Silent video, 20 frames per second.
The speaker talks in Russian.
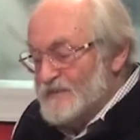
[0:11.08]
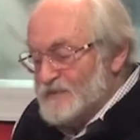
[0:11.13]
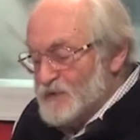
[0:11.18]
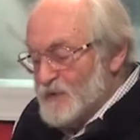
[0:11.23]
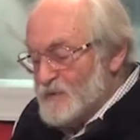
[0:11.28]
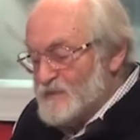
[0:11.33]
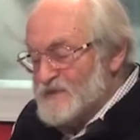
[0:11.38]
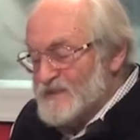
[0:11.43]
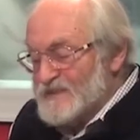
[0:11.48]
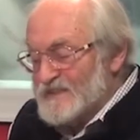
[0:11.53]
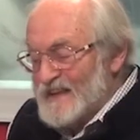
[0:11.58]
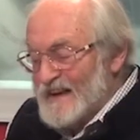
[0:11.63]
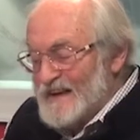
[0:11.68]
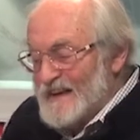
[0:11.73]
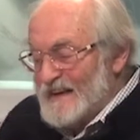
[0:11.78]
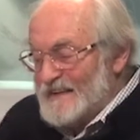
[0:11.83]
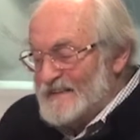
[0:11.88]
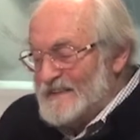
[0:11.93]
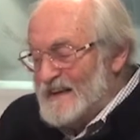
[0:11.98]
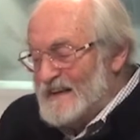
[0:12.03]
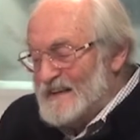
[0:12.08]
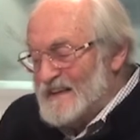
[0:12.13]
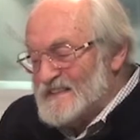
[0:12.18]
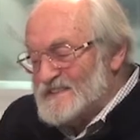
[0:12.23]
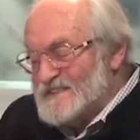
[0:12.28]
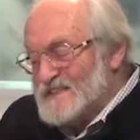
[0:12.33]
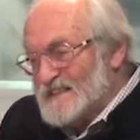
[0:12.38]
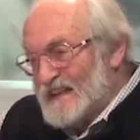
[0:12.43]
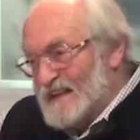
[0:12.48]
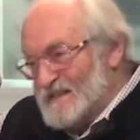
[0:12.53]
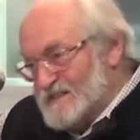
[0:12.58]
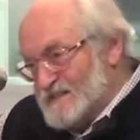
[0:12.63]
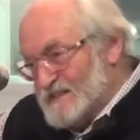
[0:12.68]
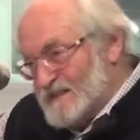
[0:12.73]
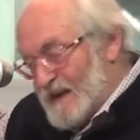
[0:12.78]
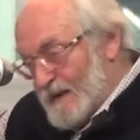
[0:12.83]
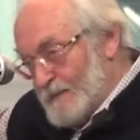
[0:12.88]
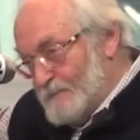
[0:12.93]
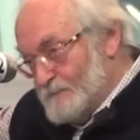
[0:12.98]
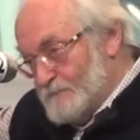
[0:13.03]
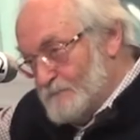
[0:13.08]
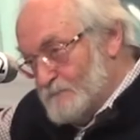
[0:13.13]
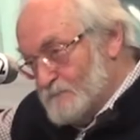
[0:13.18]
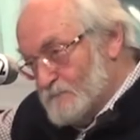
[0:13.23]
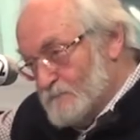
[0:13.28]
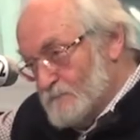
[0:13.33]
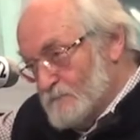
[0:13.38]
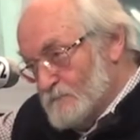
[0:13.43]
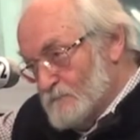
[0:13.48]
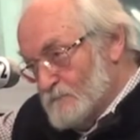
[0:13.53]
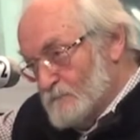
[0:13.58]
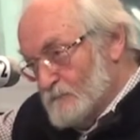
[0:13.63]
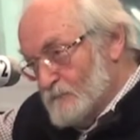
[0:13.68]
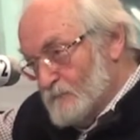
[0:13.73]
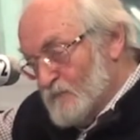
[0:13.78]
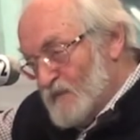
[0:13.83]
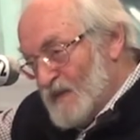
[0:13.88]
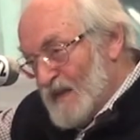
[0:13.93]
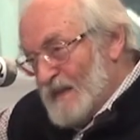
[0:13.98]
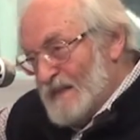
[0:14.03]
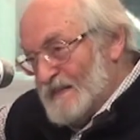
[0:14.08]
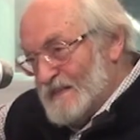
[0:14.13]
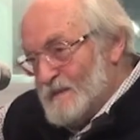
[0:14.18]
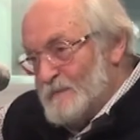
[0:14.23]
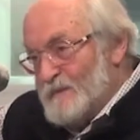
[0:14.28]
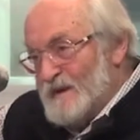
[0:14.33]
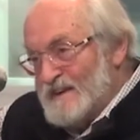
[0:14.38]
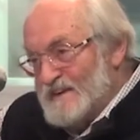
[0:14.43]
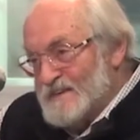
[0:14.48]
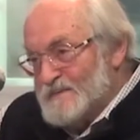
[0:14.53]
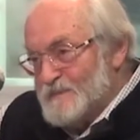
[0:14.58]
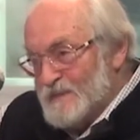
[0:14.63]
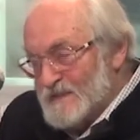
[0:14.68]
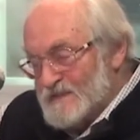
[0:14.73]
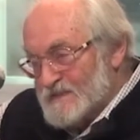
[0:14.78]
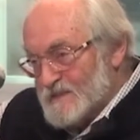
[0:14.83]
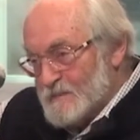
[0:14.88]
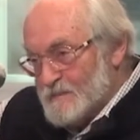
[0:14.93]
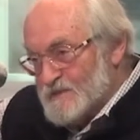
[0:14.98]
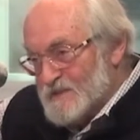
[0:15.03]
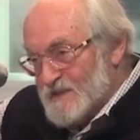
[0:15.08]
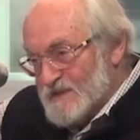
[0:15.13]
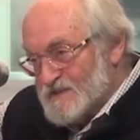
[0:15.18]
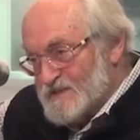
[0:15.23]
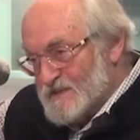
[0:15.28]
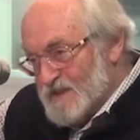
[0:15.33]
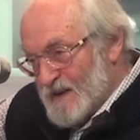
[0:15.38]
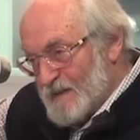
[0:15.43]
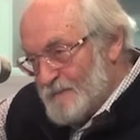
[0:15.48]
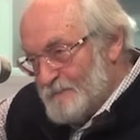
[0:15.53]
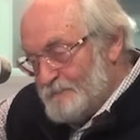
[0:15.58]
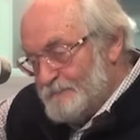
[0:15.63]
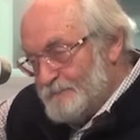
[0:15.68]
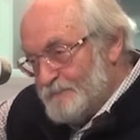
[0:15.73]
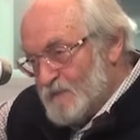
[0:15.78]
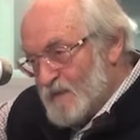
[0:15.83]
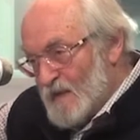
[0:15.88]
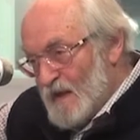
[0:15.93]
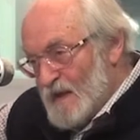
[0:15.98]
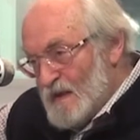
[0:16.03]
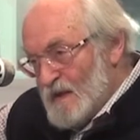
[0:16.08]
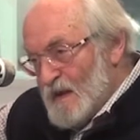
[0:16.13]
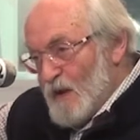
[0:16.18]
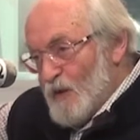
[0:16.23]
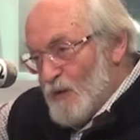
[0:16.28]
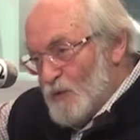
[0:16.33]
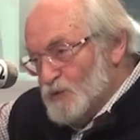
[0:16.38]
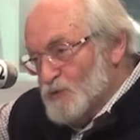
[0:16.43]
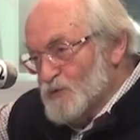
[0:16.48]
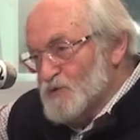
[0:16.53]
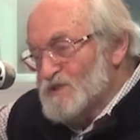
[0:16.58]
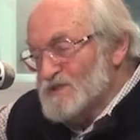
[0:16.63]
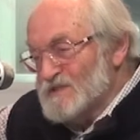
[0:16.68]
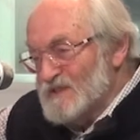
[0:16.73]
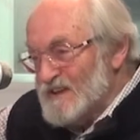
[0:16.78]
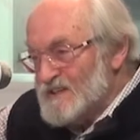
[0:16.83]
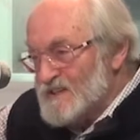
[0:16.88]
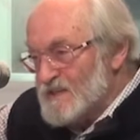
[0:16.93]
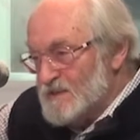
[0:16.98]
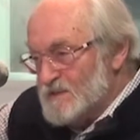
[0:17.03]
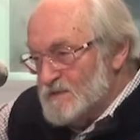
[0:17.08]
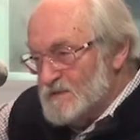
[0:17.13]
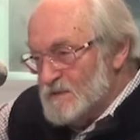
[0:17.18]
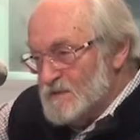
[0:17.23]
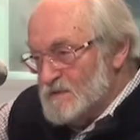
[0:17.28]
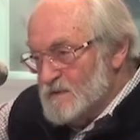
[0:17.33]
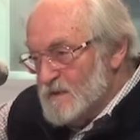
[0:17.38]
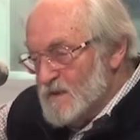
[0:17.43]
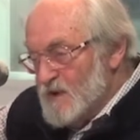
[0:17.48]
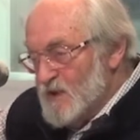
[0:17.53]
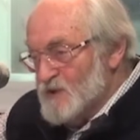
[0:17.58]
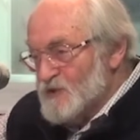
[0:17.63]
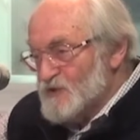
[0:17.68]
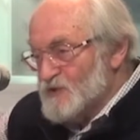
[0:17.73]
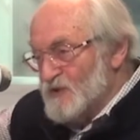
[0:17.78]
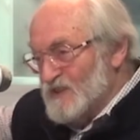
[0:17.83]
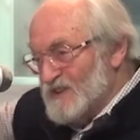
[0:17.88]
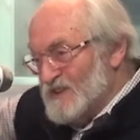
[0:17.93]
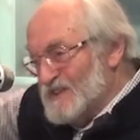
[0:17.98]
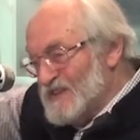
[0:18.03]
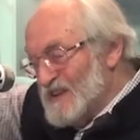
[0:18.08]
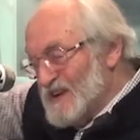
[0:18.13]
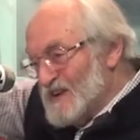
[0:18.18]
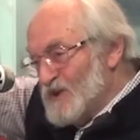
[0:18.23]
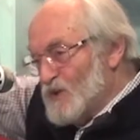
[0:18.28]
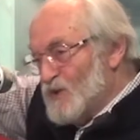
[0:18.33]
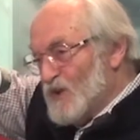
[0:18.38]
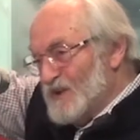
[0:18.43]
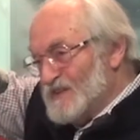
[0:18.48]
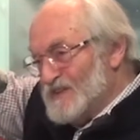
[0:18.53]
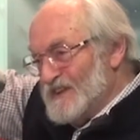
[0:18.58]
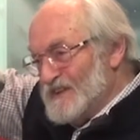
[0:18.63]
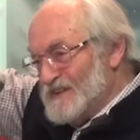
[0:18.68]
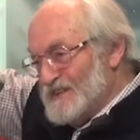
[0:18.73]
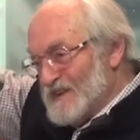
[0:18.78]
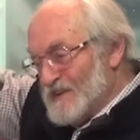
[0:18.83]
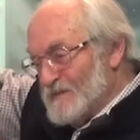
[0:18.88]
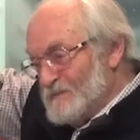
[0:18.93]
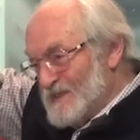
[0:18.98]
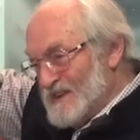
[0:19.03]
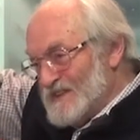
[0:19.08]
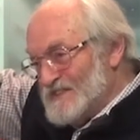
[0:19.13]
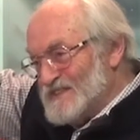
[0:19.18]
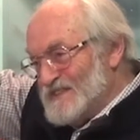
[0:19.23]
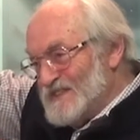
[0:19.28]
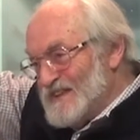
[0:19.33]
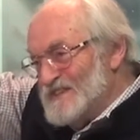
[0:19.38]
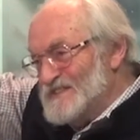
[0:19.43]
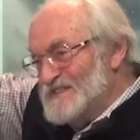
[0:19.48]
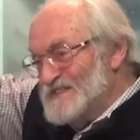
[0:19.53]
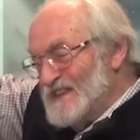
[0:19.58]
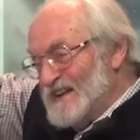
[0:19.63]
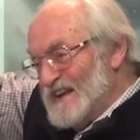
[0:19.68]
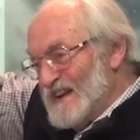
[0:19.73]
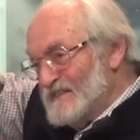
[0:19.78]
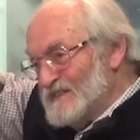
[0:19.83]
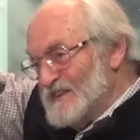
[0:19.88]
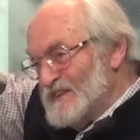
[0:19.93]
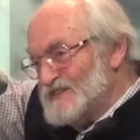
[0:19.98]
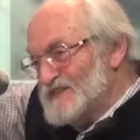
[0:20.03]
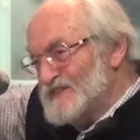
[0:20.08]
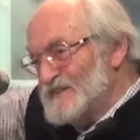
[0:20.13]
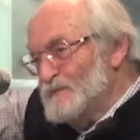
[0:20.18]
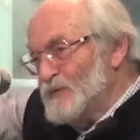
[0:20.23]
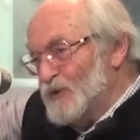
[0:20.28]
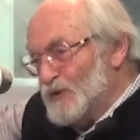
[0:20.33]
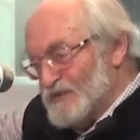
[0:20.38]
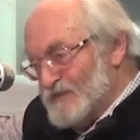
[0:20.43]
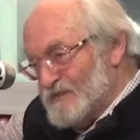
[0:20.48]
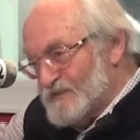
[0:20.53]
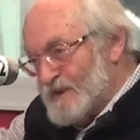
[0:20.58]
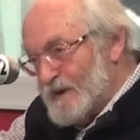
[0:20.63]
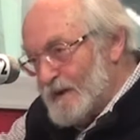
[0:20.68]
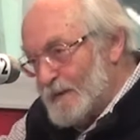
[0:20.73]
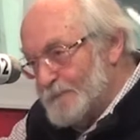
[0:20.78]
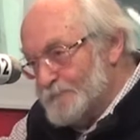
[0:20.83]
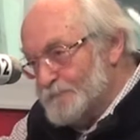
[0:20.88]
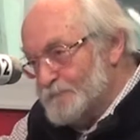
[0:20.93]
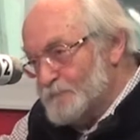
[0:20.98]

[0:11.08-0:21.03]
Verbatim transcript: в том, что когда Гайдар остался на Бориспольском шоссе, он услышал, что недалеко от этих мест есть деревня Семеновка.